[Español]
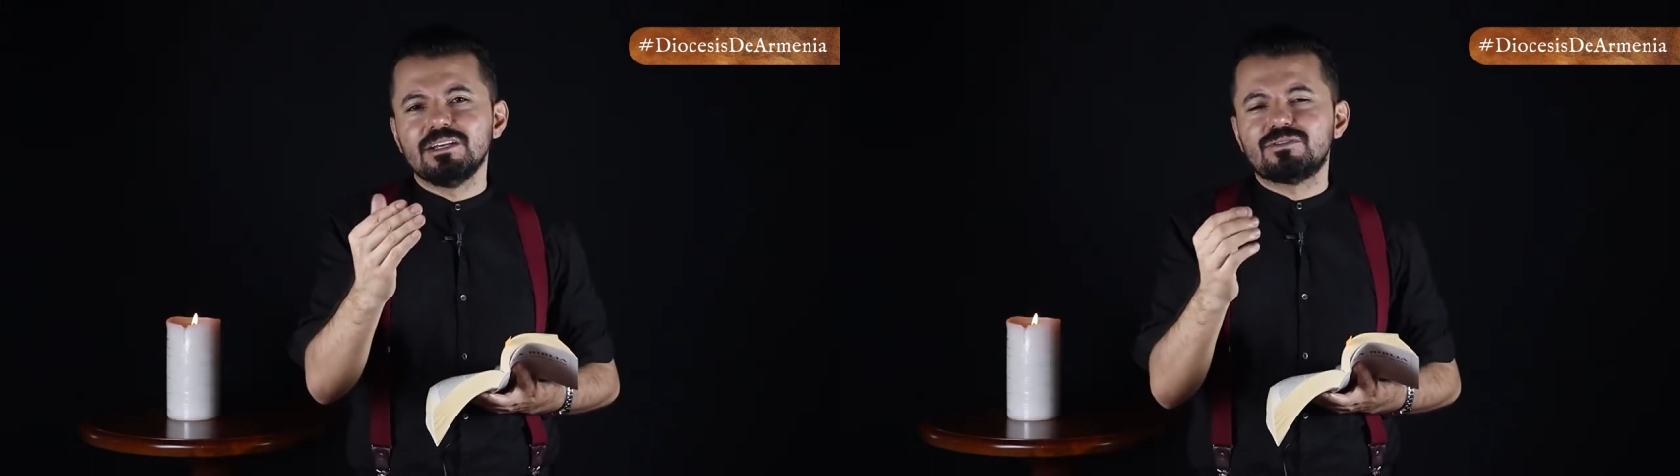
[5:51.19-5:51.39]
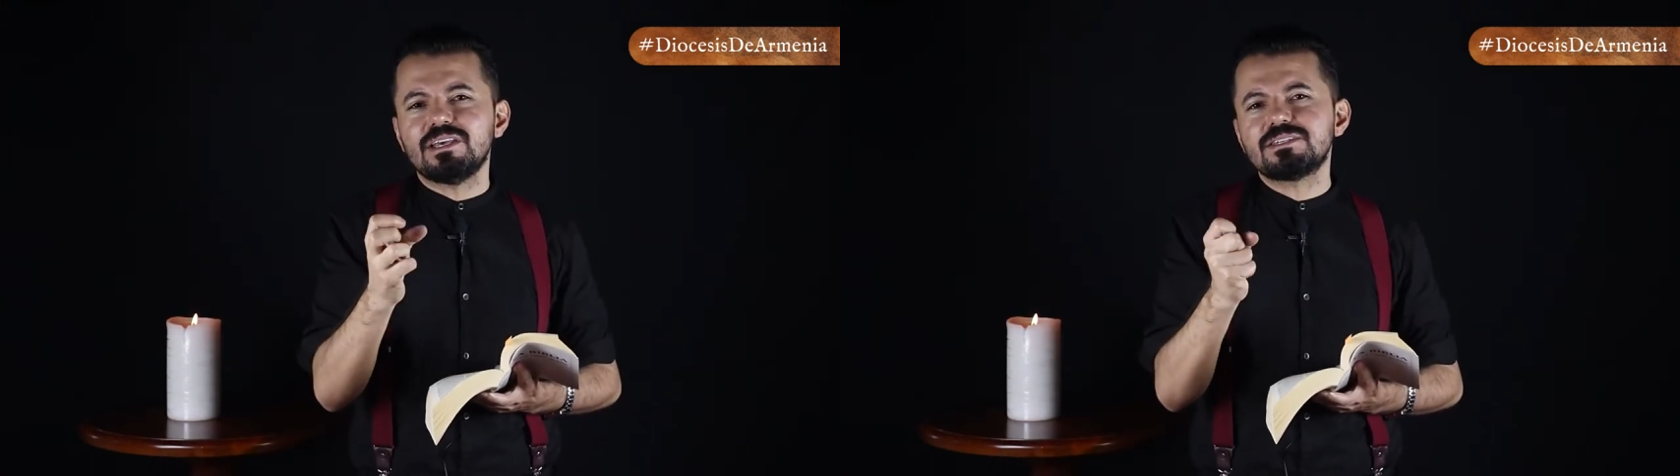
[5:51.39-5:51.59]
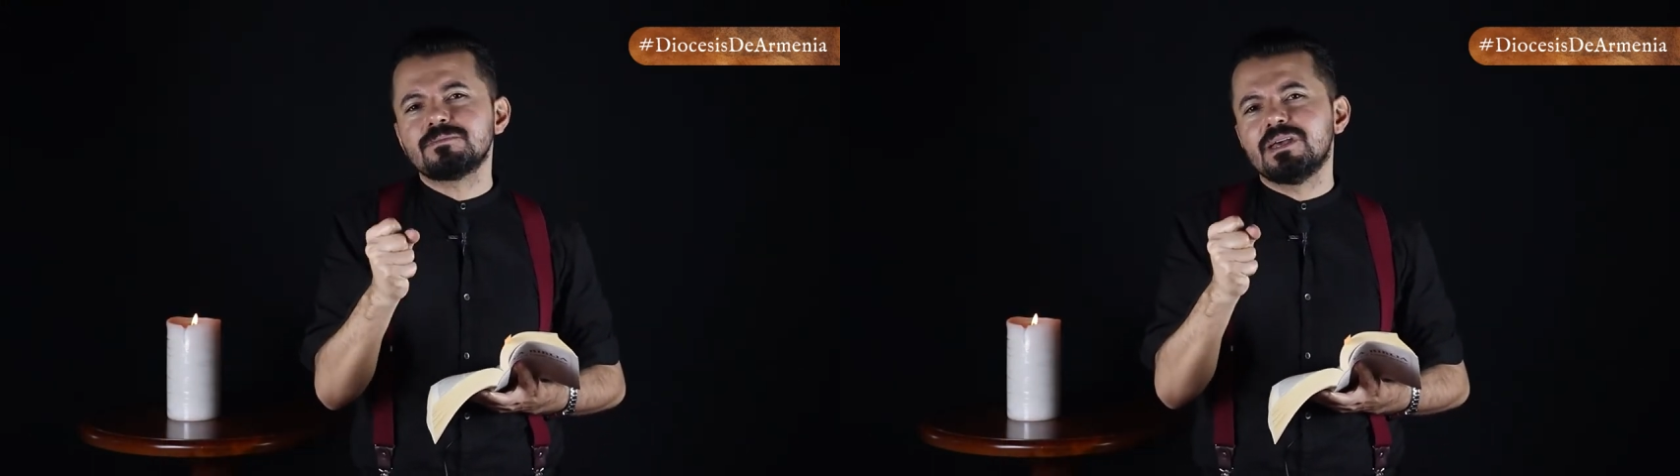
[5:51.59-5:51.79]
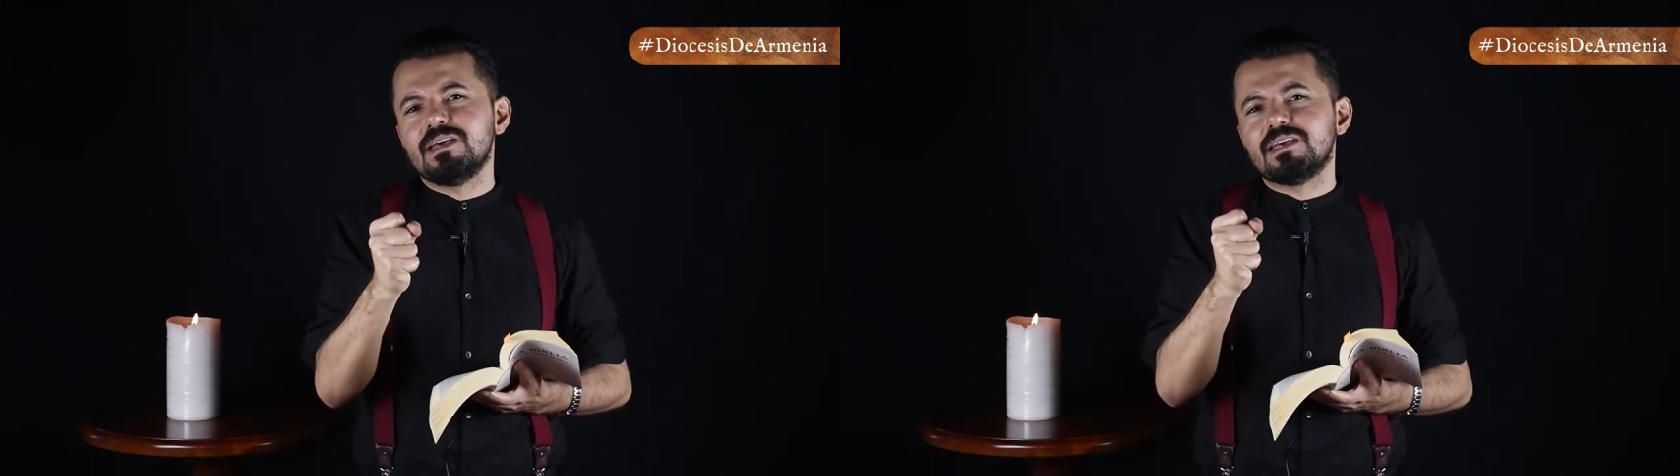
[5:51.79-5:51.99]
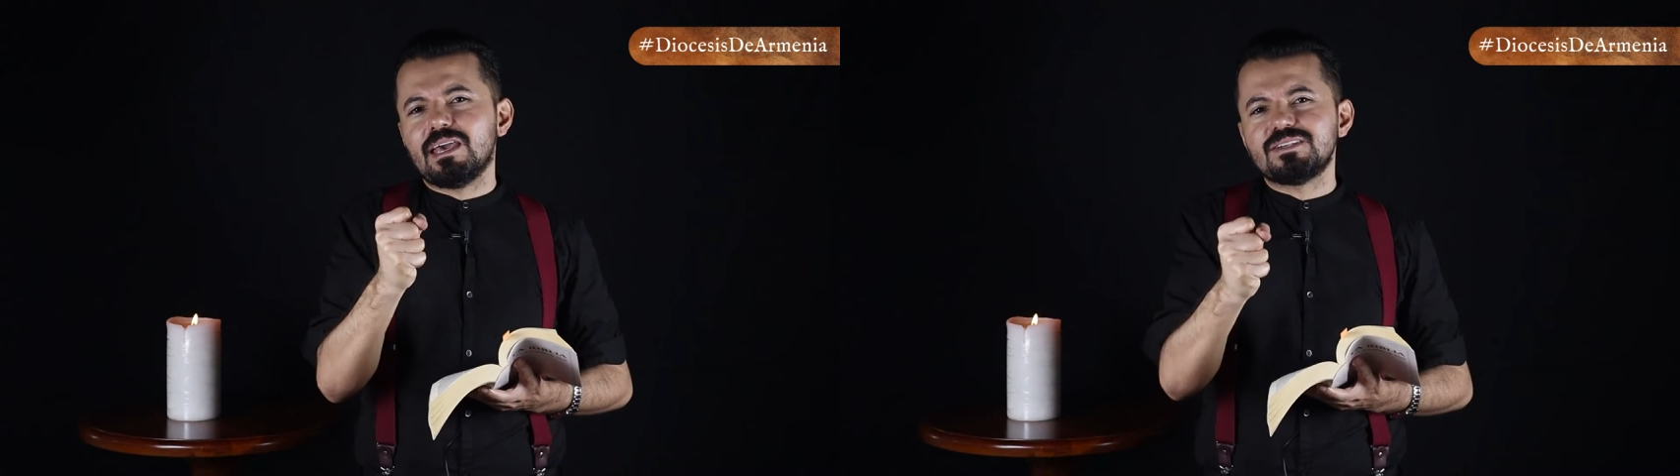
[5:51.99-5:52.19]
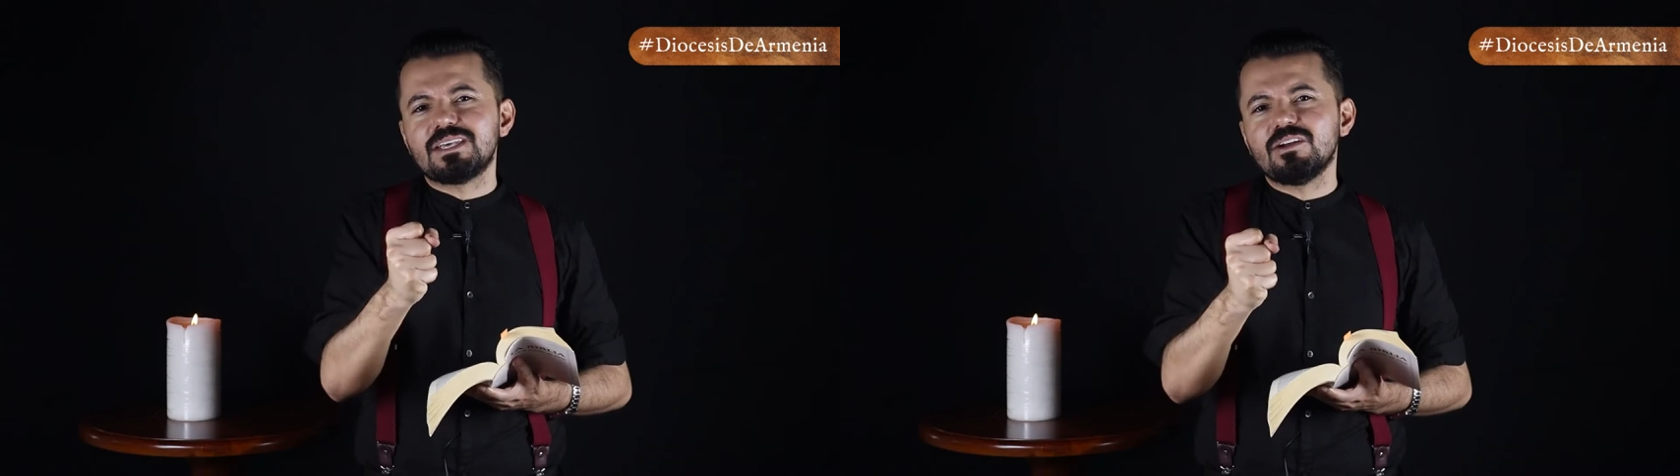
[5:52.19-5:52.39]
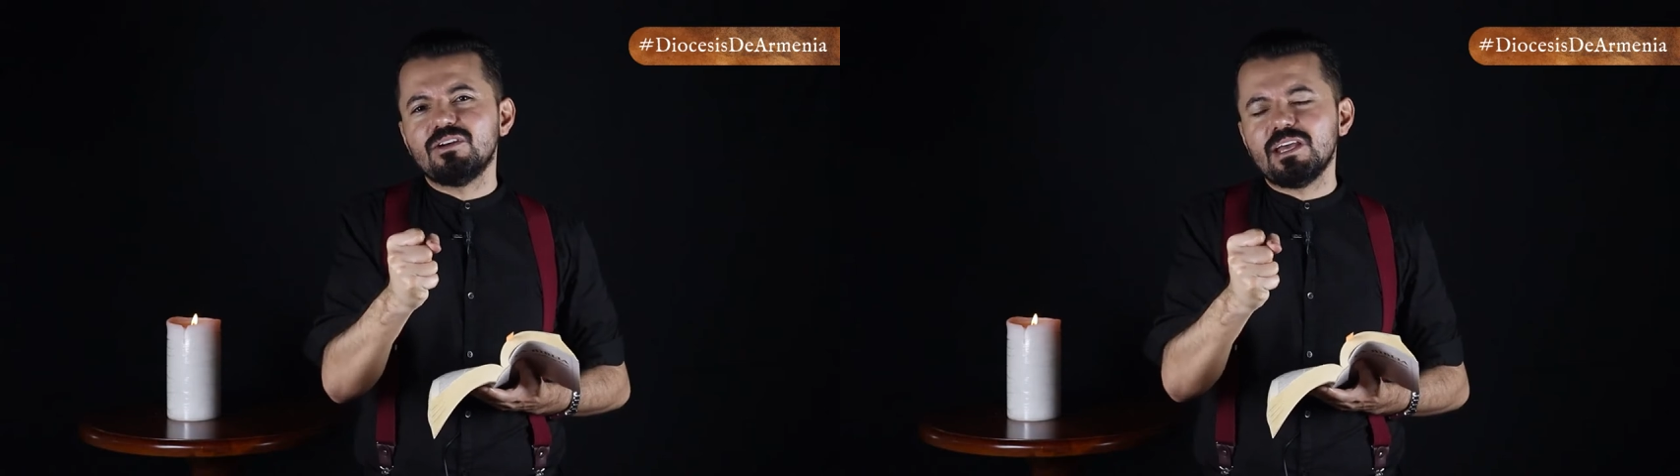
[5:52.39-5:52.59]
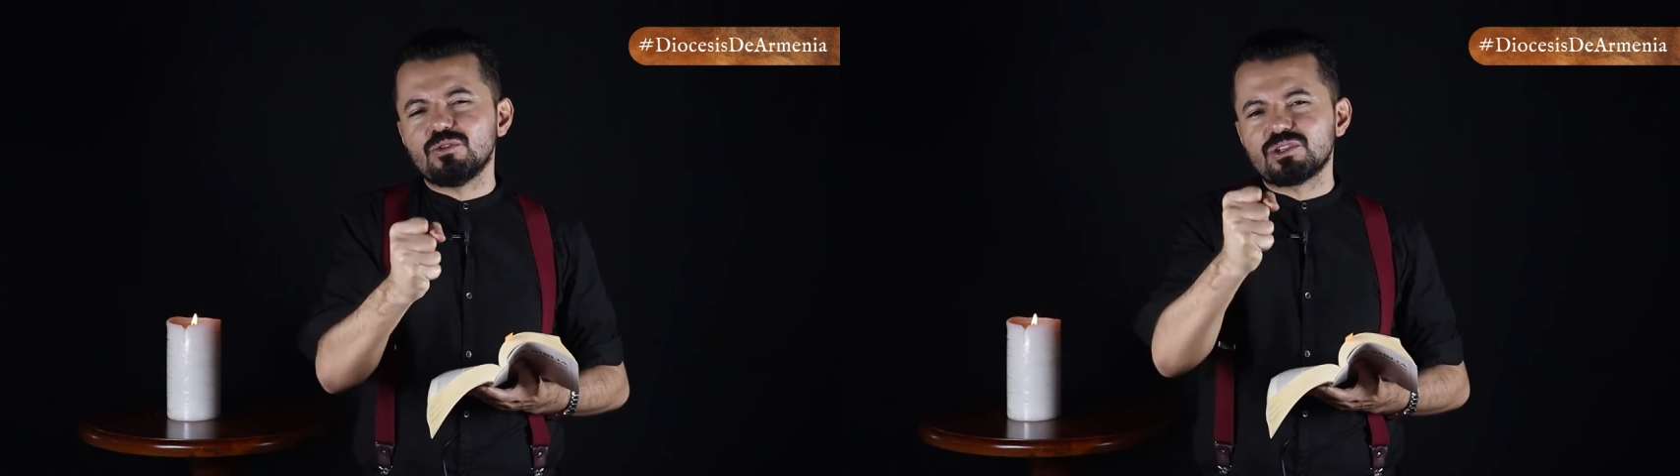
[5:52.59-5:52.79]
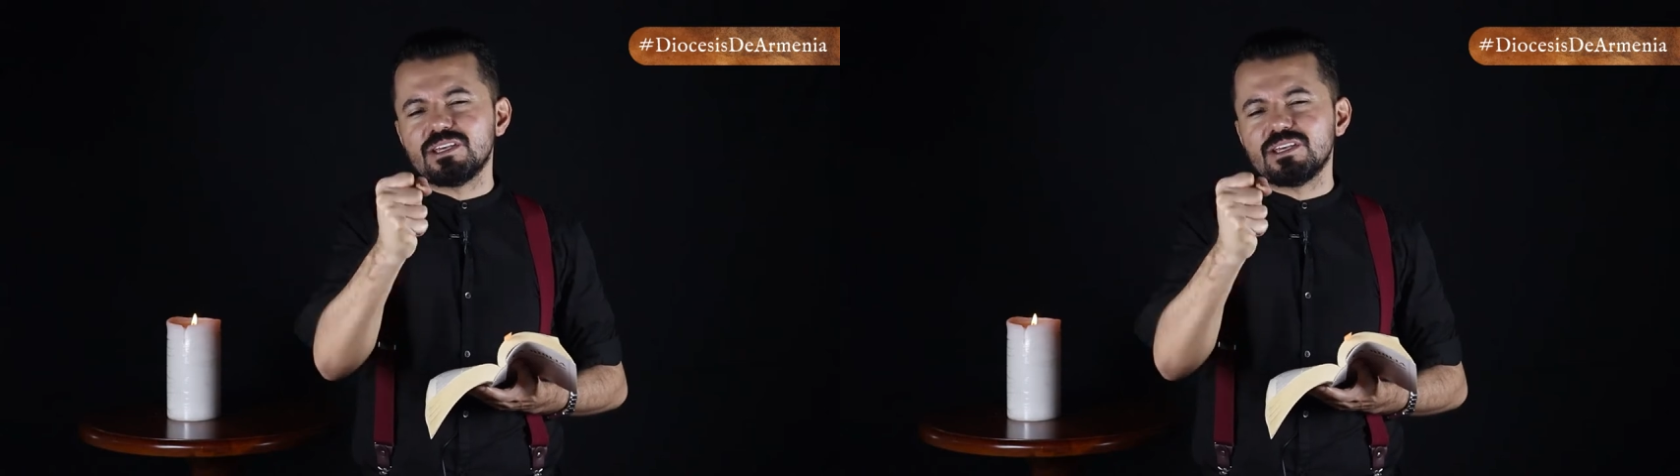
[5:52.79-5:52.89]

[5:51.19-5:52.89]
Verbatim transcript: Entonces, ¿qué hicieron ellos?